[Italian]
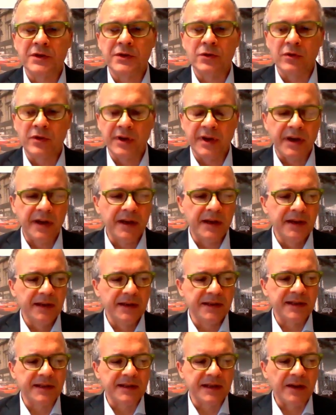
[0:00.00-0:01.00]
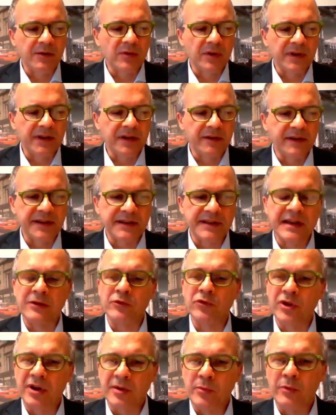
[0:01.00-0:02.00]
So che si stanno
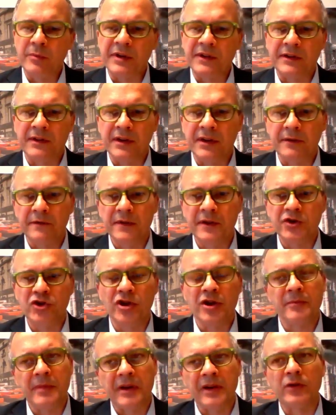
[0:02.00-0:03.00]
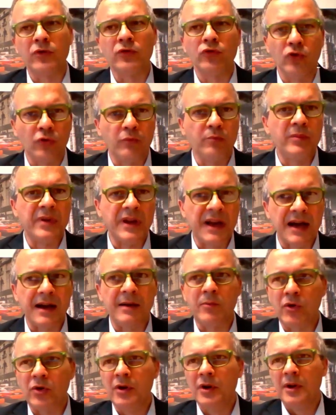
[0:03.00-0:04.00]
attraversando dei momenti difficili, ma non
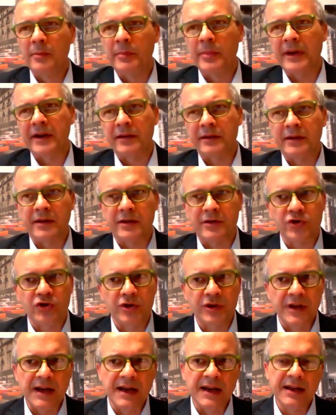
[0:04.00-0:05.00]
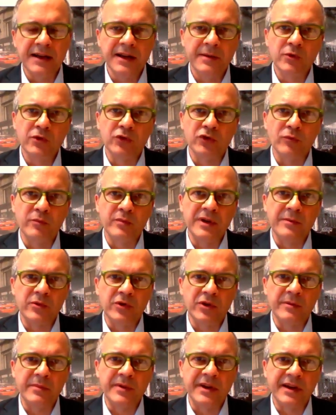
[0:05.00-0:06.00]
dobbiamo perderci in animo,
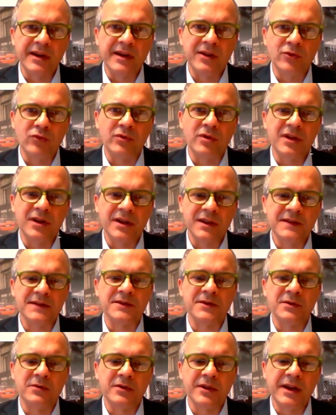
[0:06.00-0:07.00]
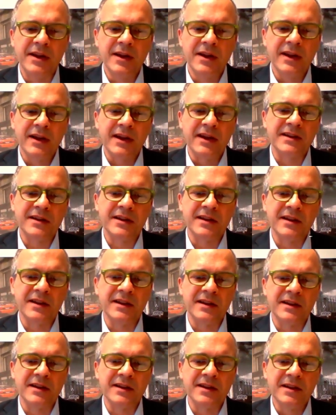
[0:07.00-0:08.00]
dobbiamo rimanere tutti in azione,
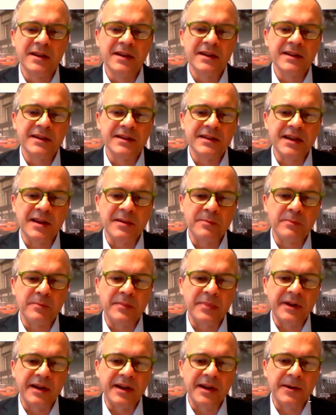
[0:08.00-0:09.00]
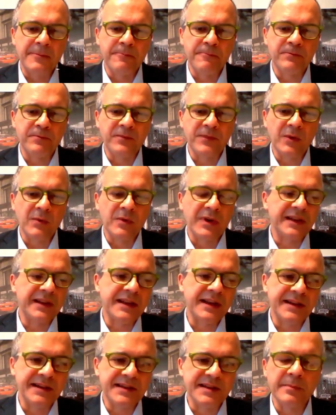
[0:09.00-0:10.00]
sempre,
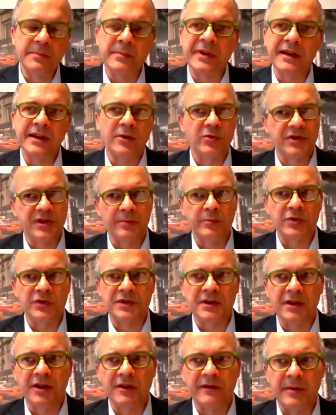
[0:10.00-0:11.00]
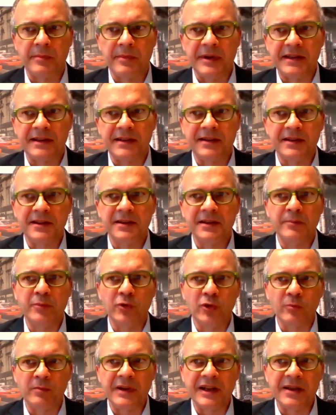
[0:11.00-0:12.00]
guardare sempre le cose positivamente. I
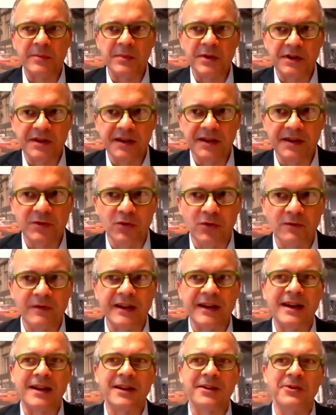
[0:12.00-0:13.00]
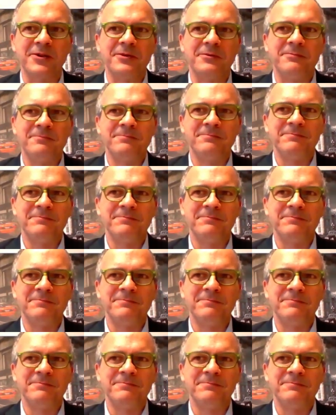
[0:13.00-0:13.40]
problemi si risolveranno.